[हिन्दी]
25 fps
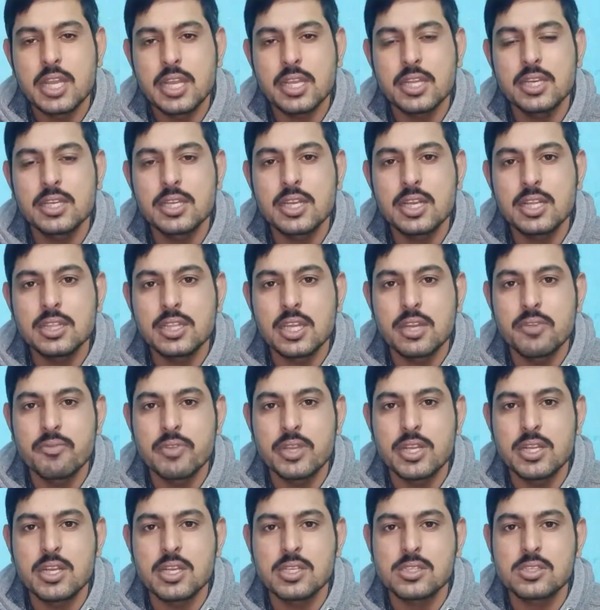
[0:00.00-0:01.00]
टेक्निकल
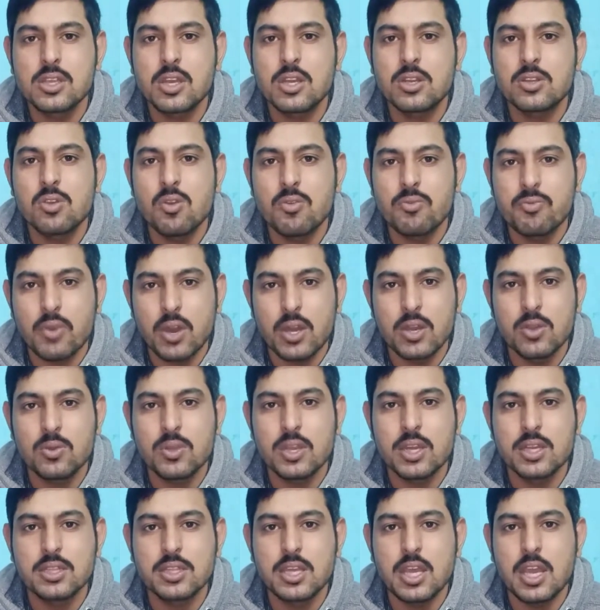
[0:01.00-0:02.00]
तनवीर असगर को फॉलो
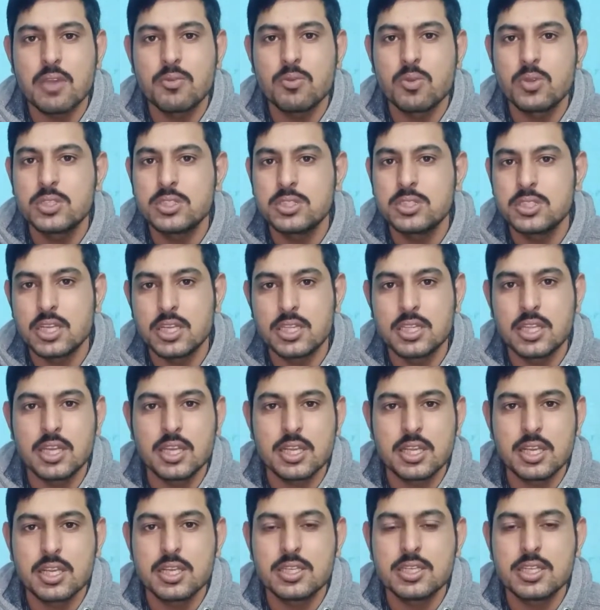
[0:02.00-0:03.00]
करता है वो ये
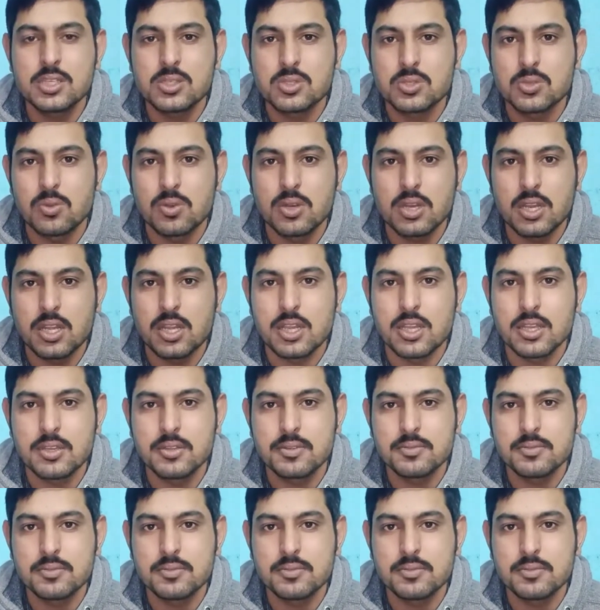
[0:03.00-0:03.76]
देख लें ये सुन मेरा